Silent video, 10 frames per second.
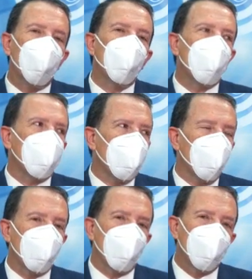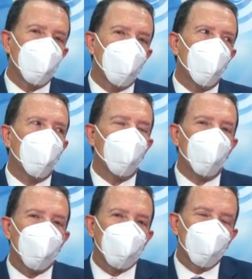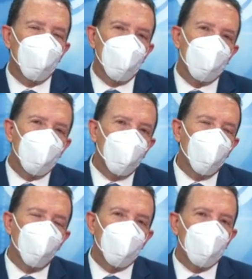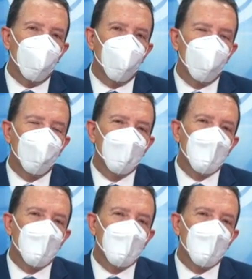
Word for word: a un cajero automático en una operación de retiro efectivo